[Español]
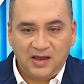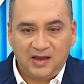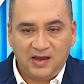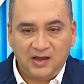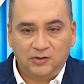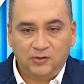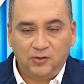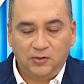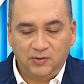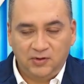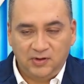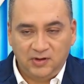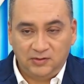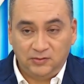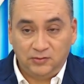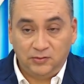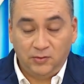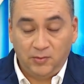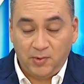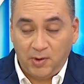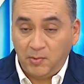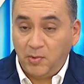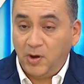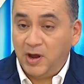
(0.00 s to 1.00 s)
que tomar eh,
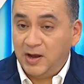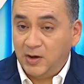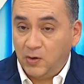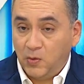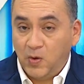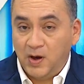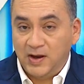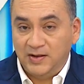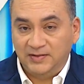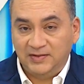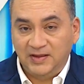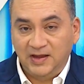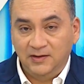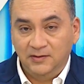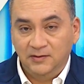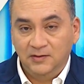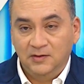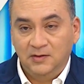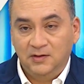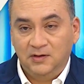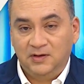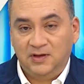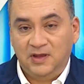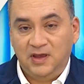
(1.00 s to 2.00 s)
tomamos en cuenta
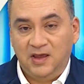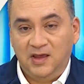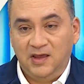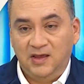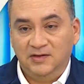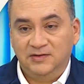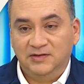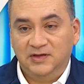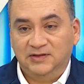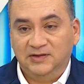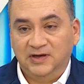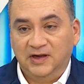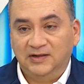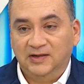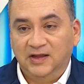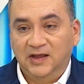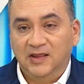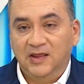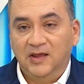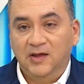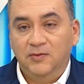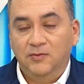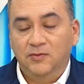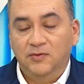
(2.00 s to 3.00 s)
que se
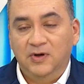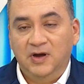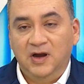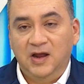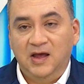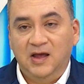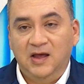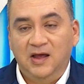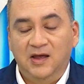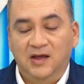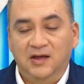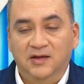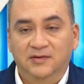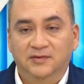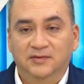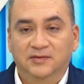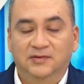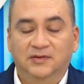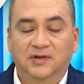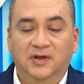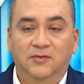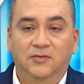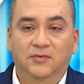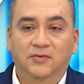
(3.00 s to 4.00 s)
trata de una
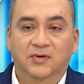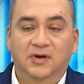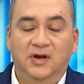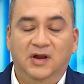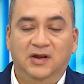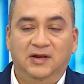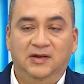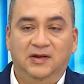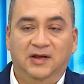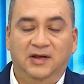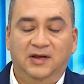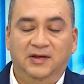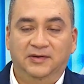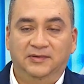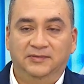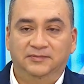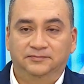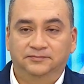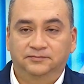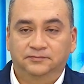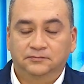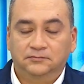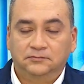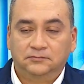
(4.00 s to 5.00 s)
de una
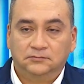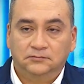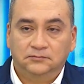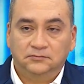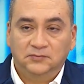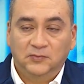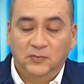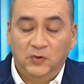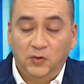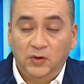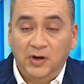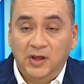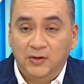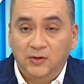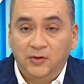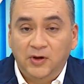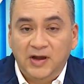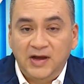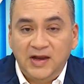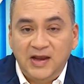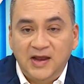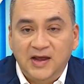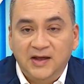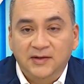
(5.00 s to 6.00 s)
de una
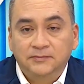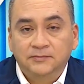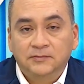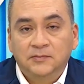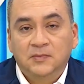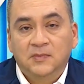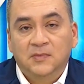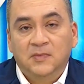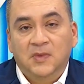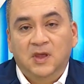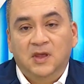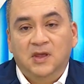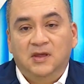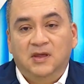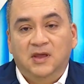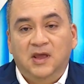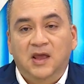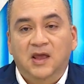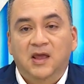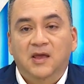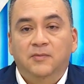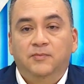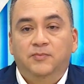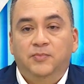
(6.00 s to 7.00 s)
droguería
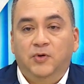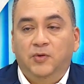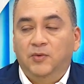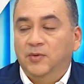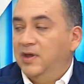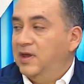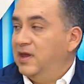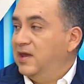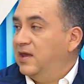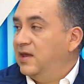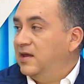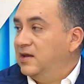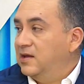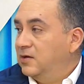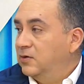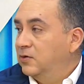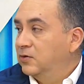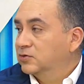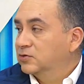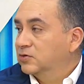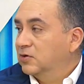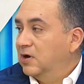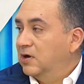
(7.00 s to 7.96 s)
que provee incluso